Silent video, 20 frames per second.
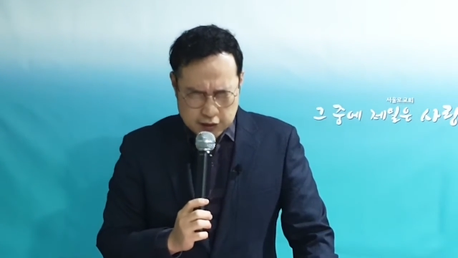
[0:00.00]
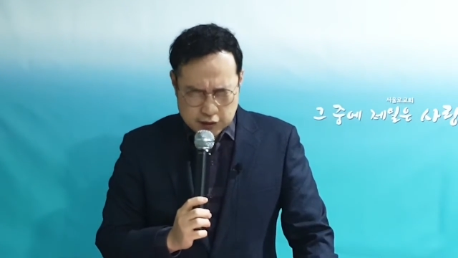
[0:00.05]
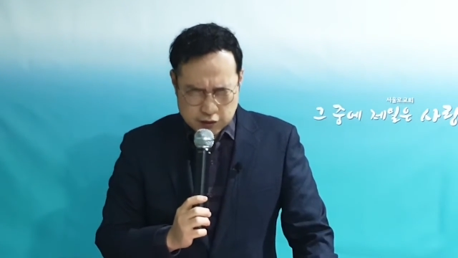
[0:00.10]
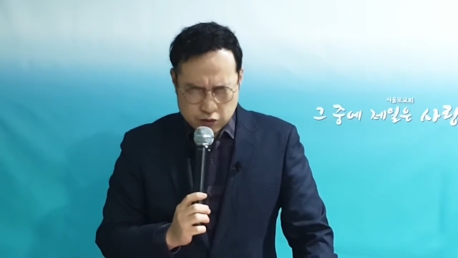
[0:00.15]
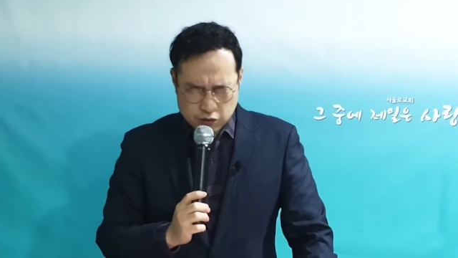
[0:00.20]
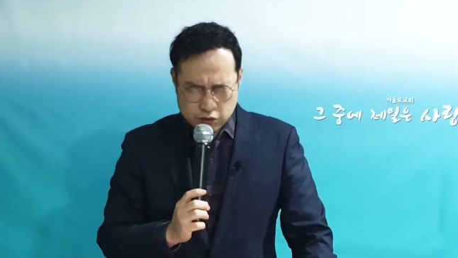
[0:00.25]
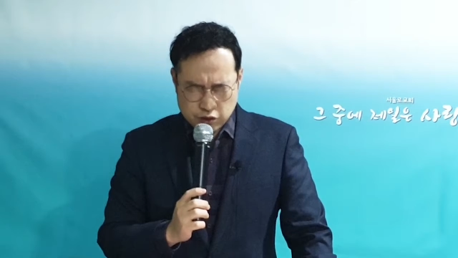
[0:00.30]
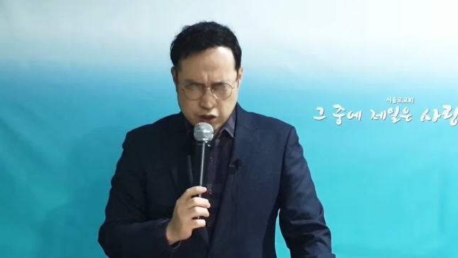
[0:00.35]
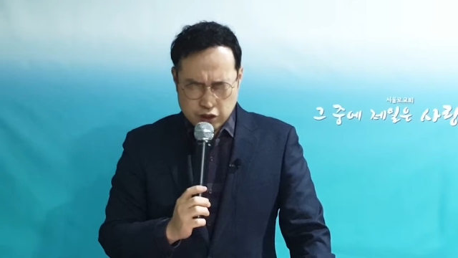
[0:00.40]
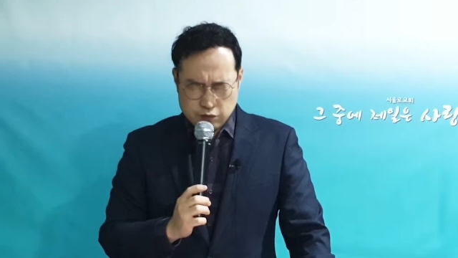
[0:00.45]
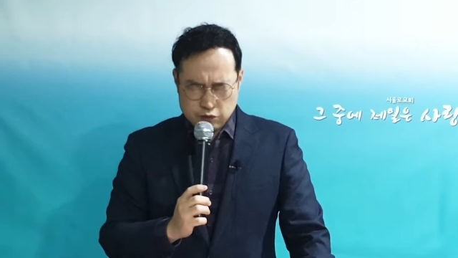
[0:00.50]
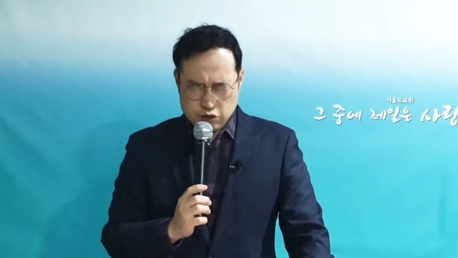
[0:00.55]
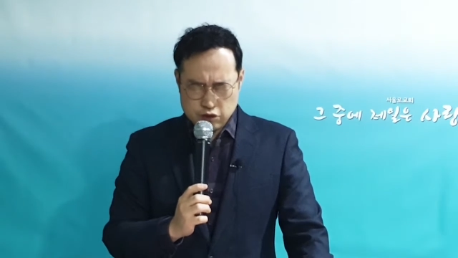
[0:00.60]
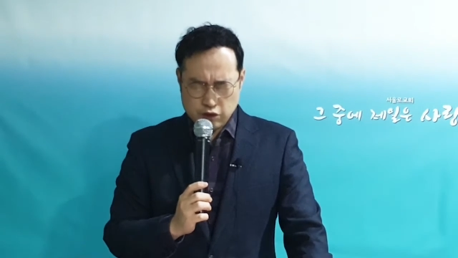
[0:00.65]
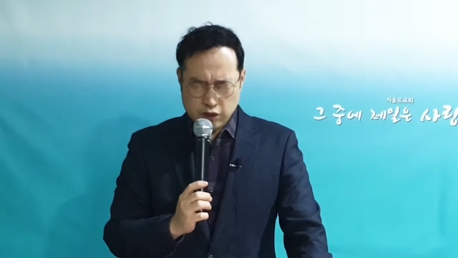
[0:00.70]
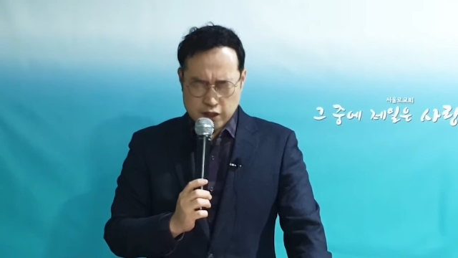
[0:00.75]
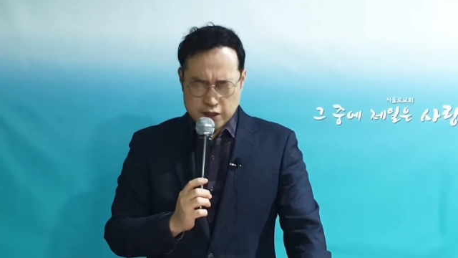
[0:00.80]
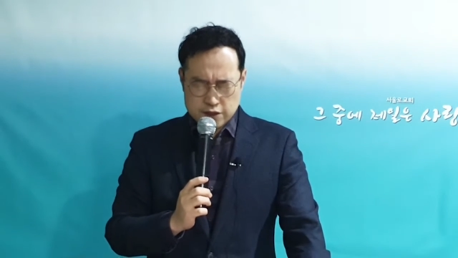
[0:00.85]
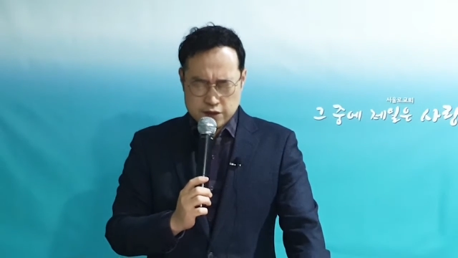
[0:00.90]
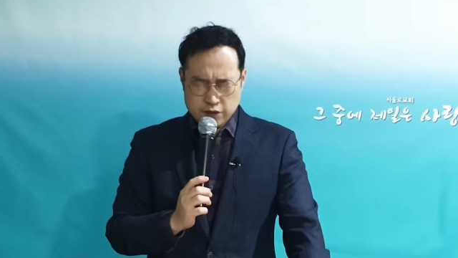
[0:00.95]
주님
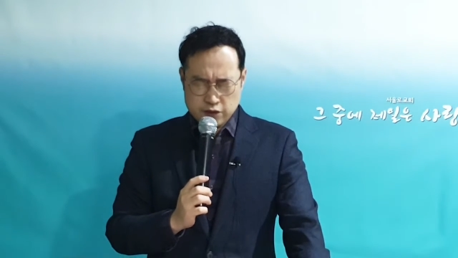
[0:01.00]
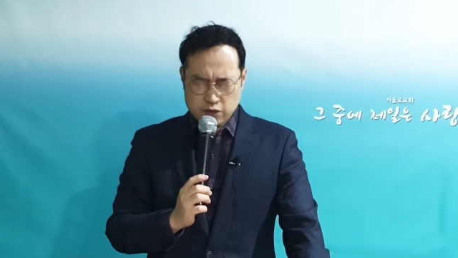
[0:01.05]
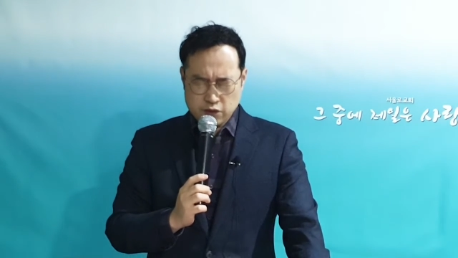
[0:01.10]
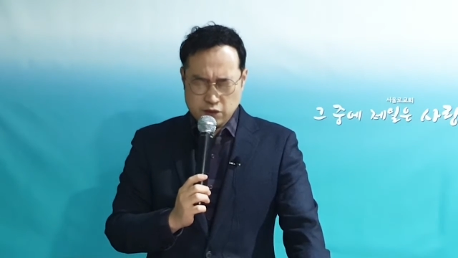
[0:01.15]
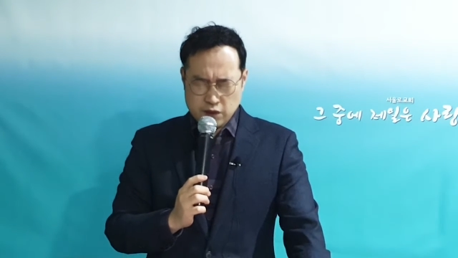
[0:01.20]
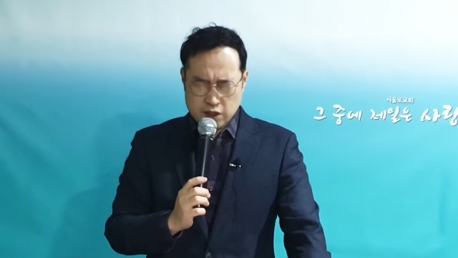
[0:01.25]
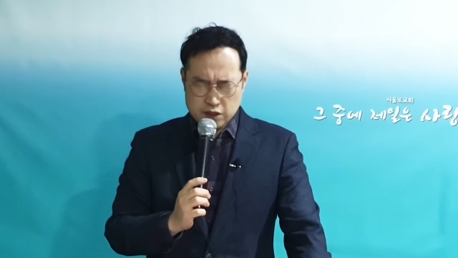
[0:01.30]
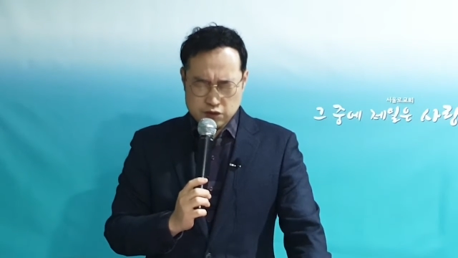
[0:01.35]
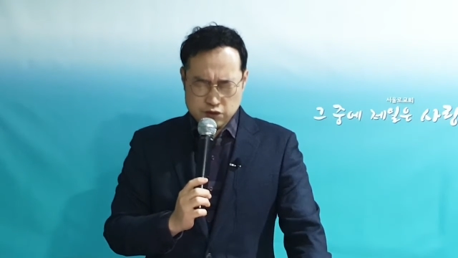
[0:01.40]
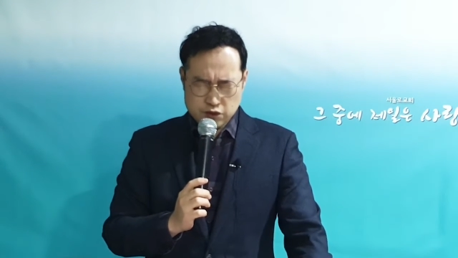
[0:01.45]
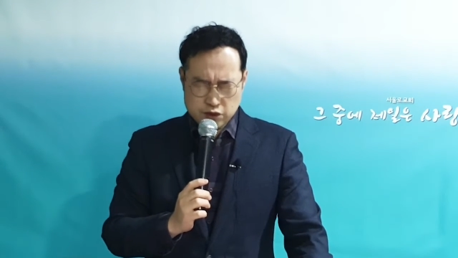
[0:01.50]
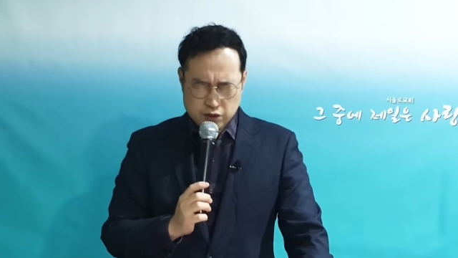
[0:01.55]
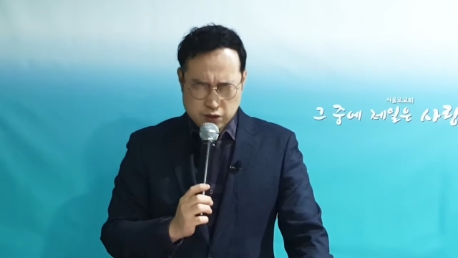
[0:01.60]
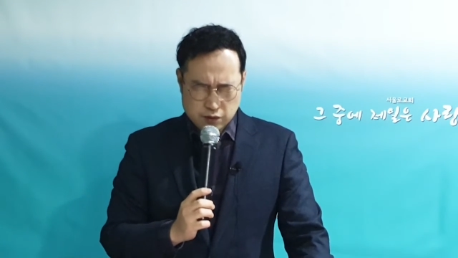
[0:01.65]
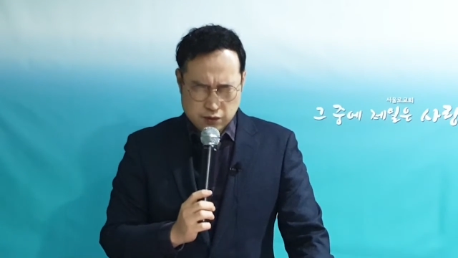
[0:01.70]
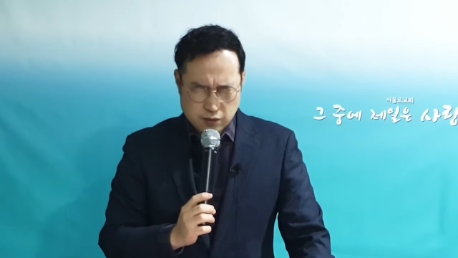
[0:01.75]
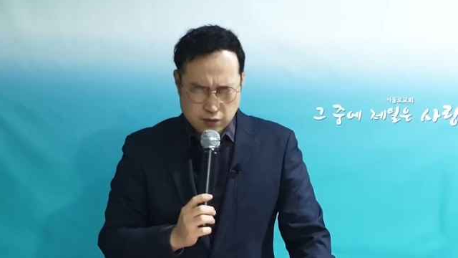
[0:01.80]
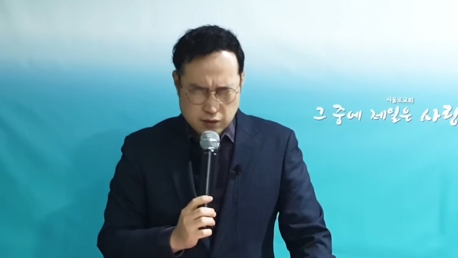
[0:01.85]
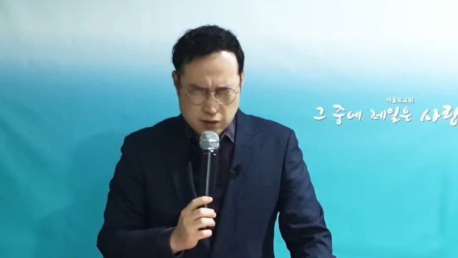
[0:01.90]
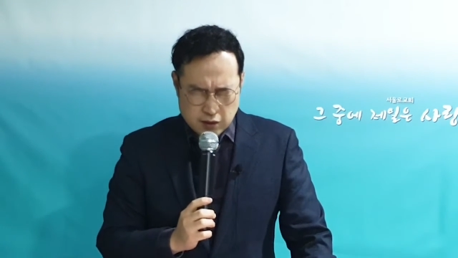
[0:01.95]
주께서
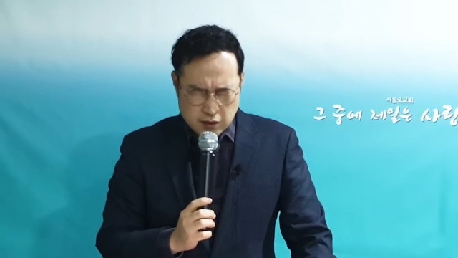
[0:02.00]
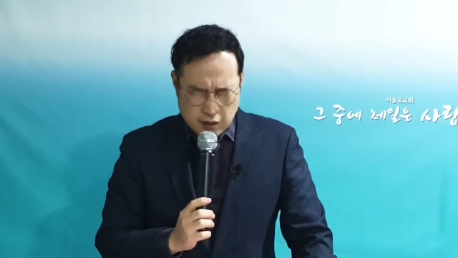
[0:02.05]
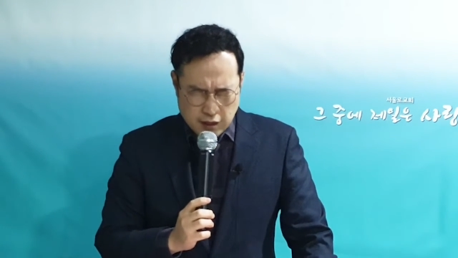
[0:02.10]
도와주시고